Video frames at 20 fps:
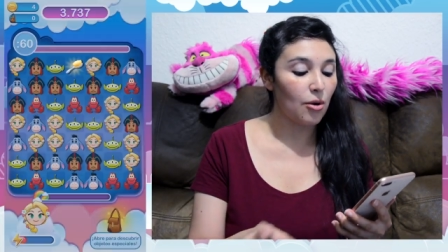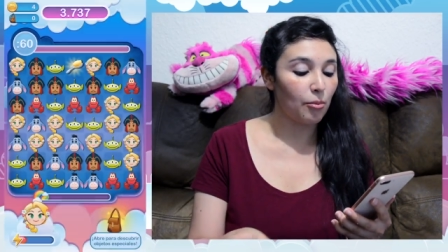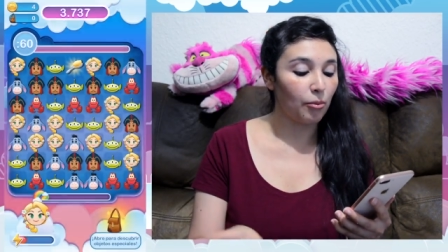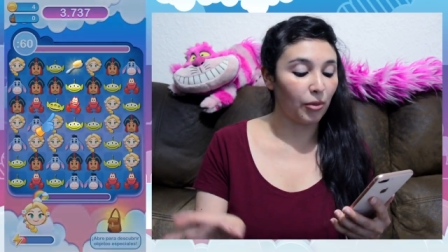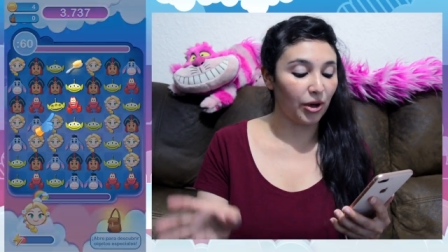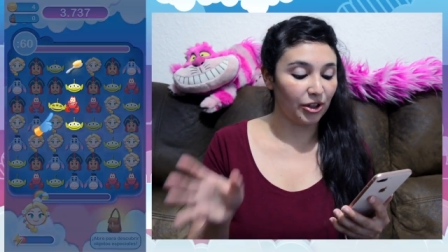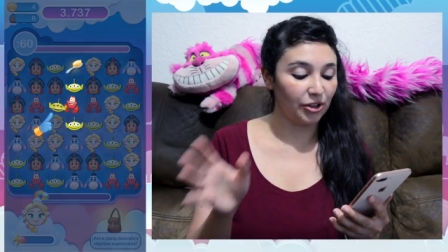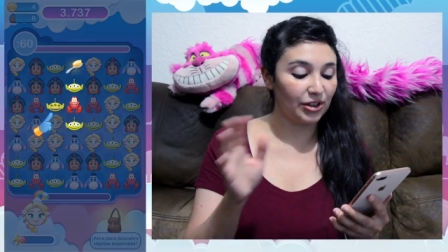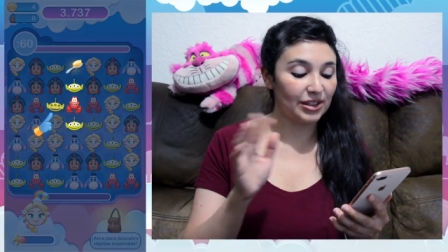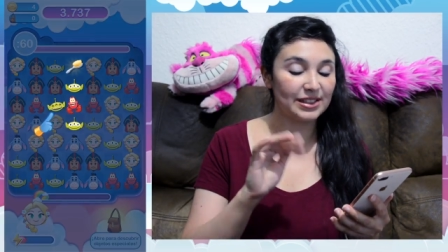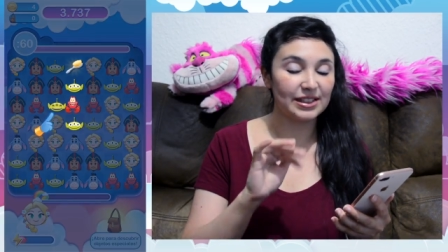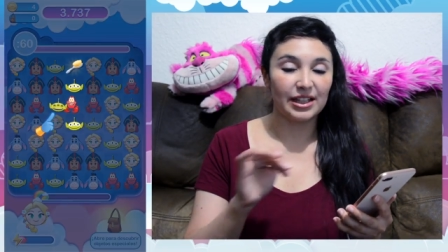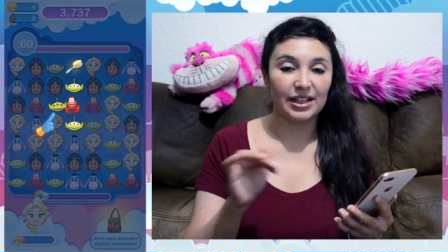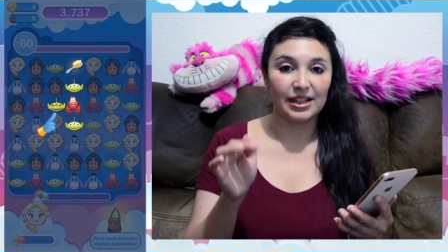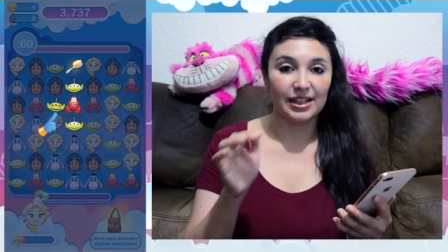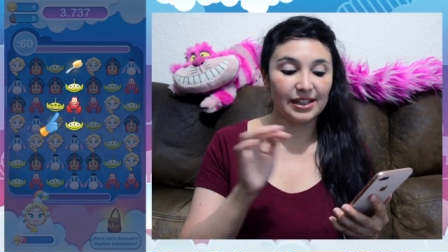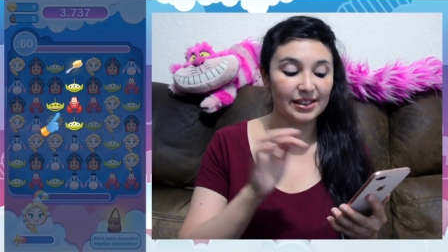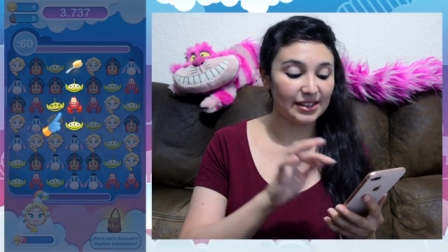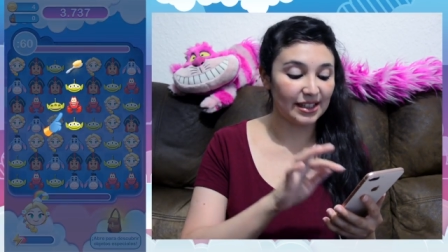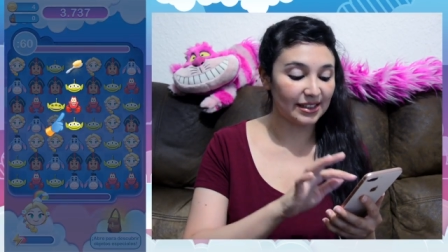Bueno,
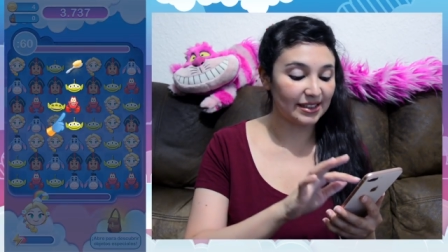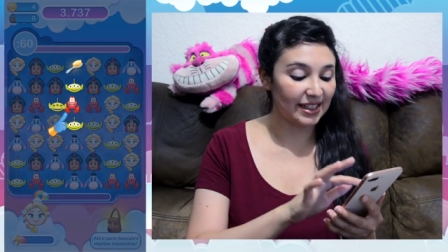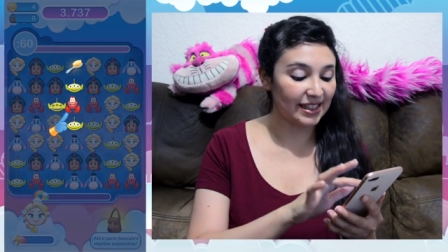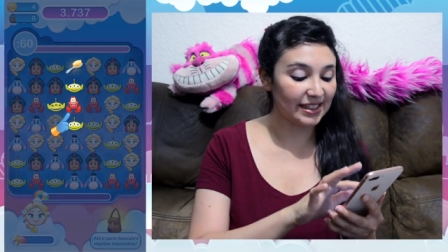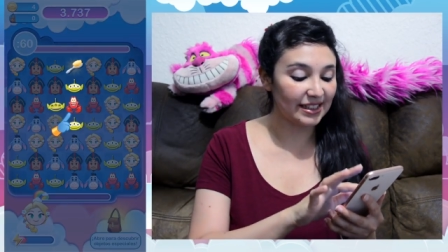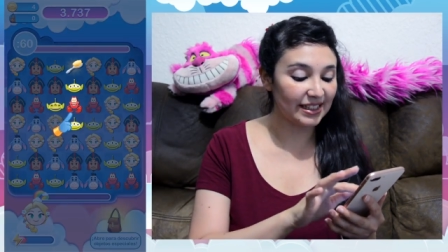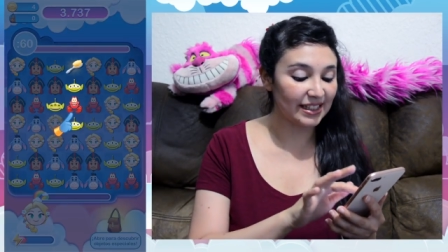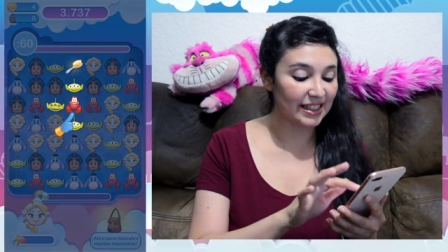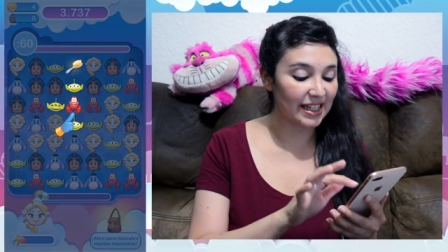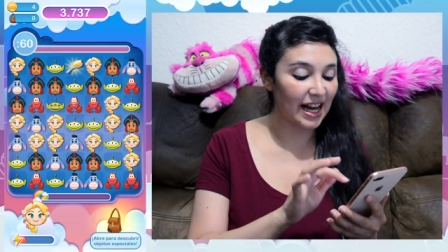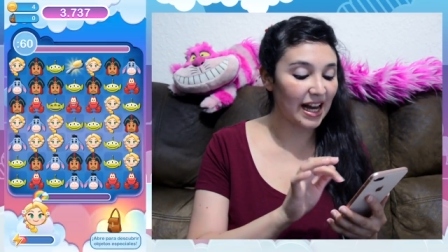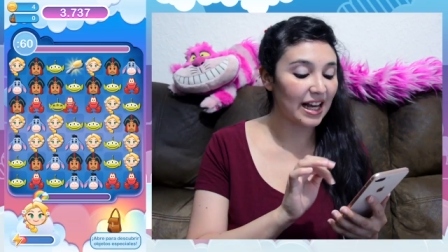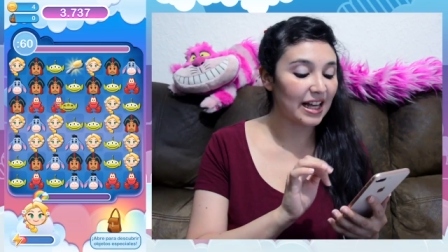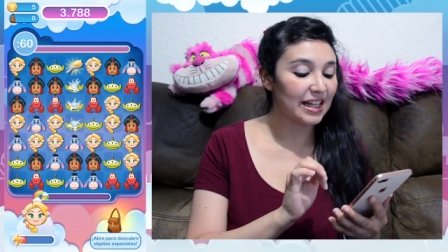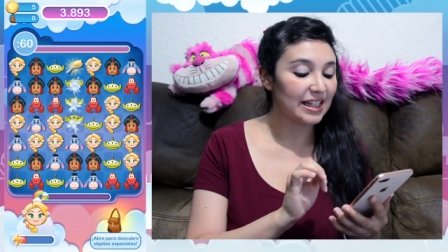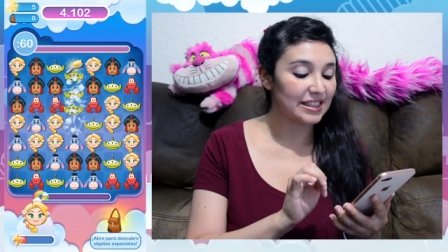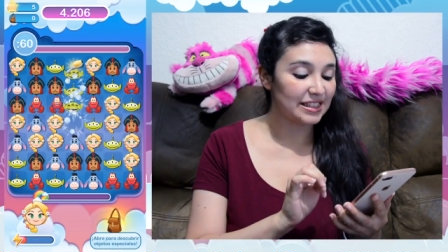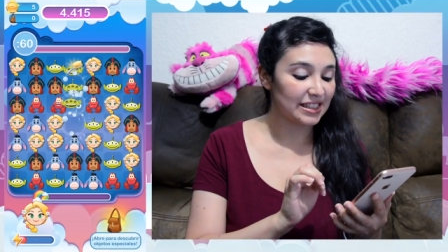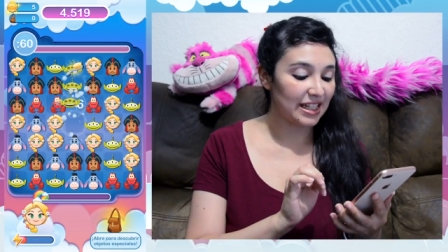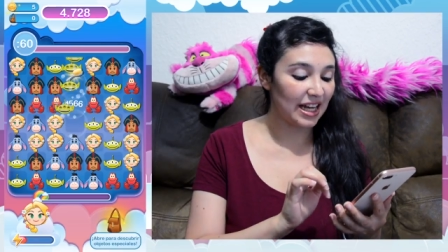este, esta técnica
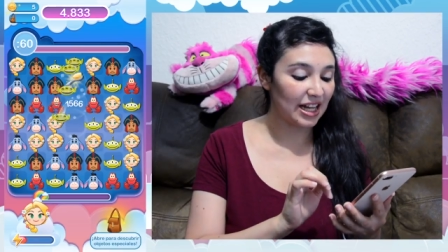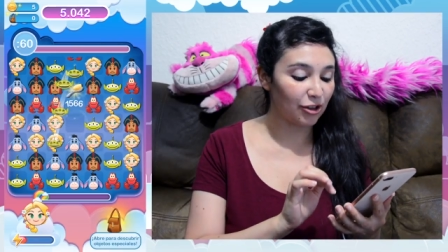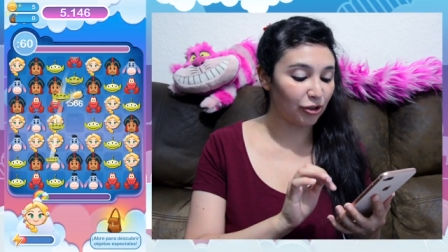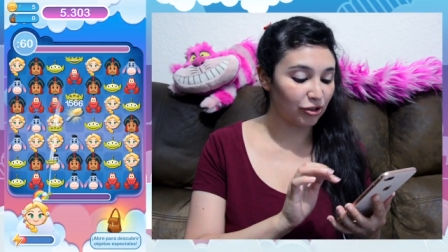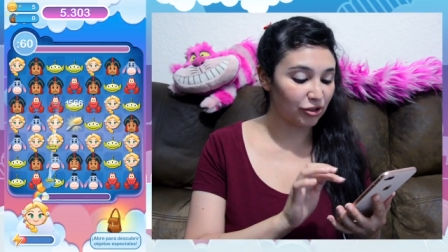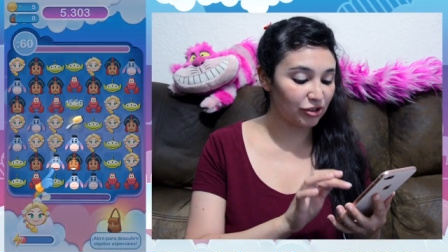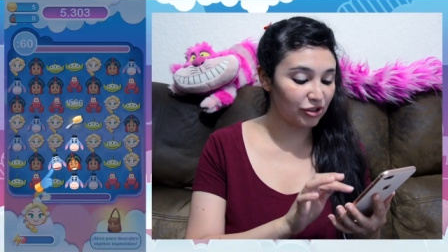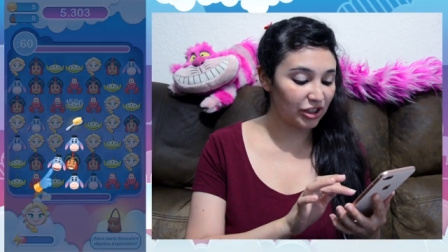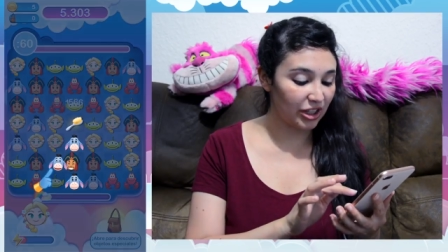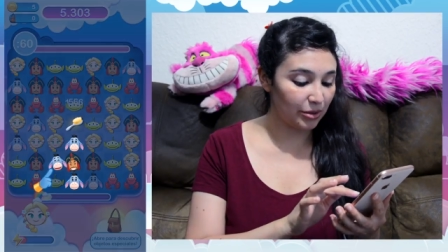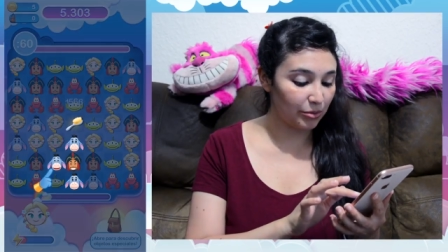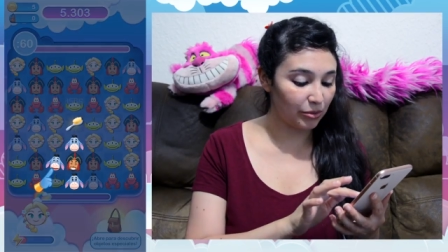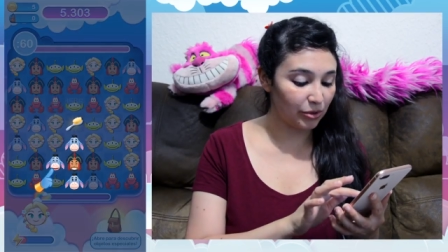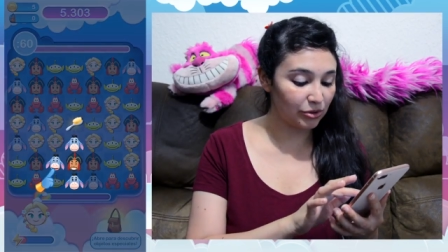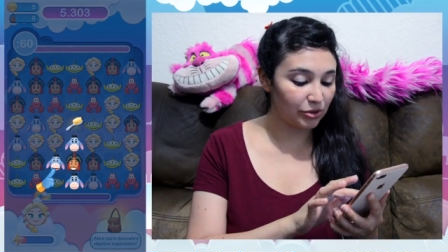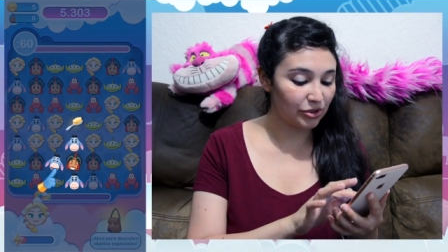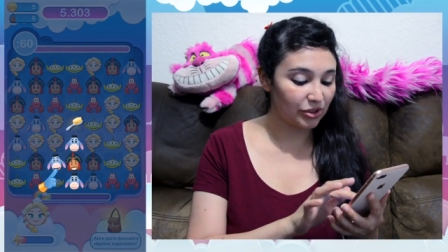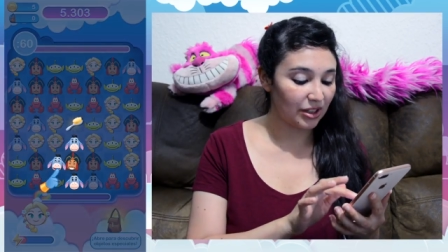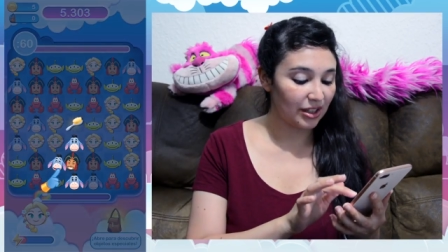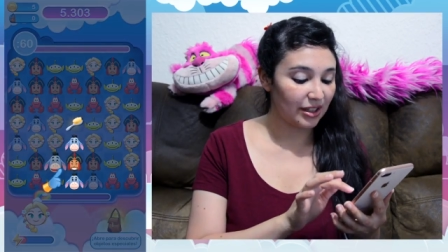ya la
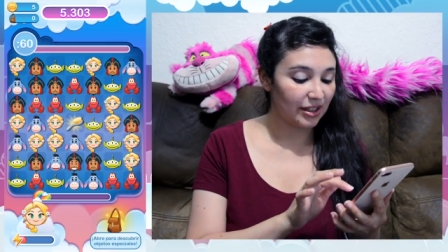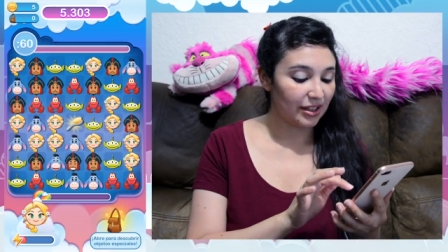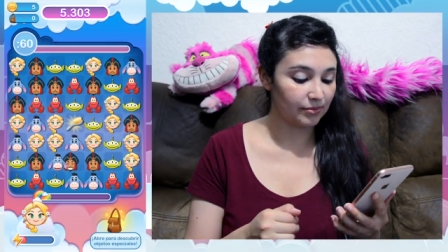conocemos.